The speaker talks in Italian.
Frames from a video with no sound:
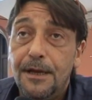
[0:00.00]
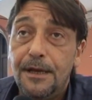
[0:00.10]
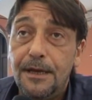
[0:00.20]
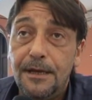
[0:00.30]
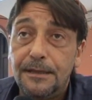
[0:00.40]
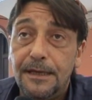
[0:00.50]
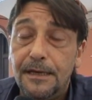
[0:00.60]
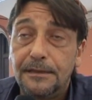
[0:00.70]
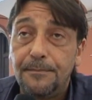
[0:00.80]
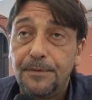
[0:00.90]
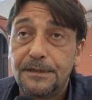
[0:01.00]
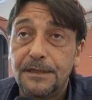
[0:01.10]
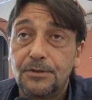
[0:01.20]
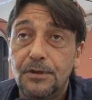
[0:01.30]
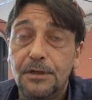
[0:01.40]
ed è al tempo
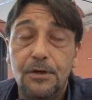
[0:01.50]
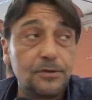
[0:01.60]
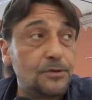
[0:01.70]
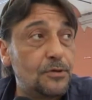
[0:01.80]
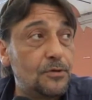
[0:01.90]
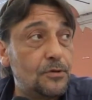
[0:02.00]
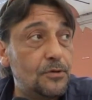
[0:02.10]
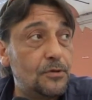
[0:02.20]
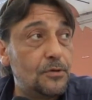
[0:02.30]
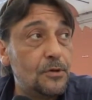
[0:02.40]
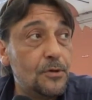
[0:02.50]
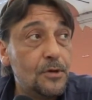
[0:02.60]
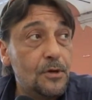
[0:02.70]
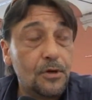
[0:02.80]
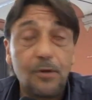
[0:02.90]
stesso il nostro
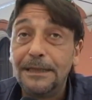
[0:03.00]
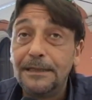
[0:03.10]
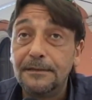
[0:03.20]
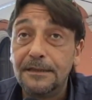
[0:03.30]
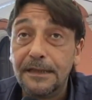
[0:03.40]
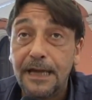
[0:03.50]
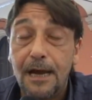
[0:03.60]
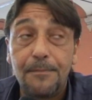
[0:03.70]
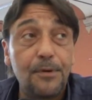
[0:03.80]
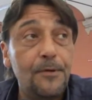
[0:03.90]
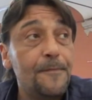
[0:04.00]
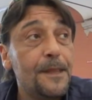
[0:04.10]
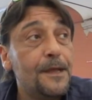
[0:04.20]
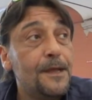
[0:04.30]
comandante in capo